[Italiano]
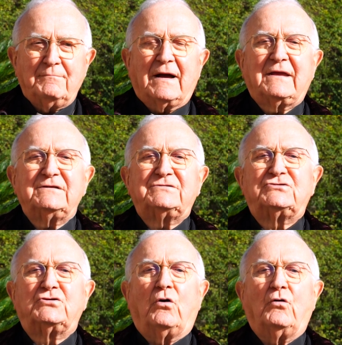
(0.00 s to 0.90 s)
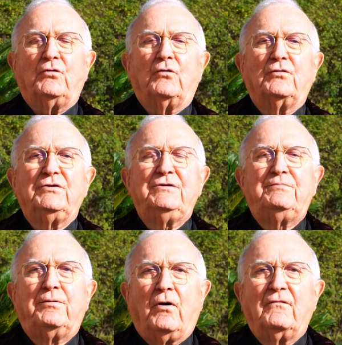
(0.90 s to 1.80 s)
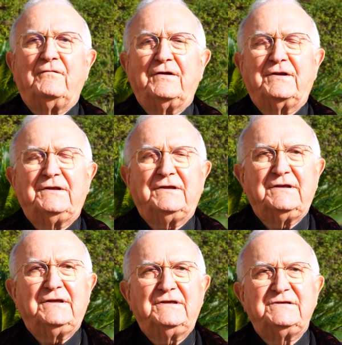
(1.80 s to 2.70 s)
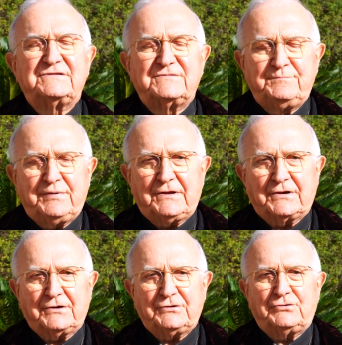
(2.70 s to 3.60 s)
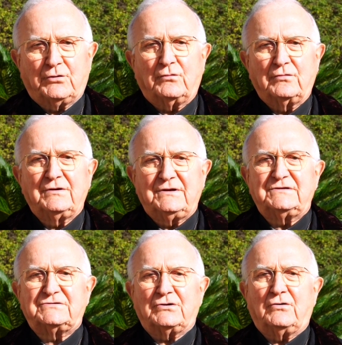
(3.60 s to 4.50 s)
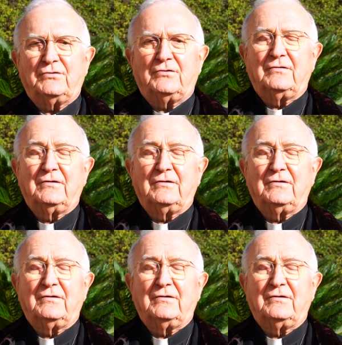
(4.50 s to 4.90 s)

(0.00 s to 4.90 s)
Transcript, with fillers: Ma chi sono i poveri in spirito? Chi sono?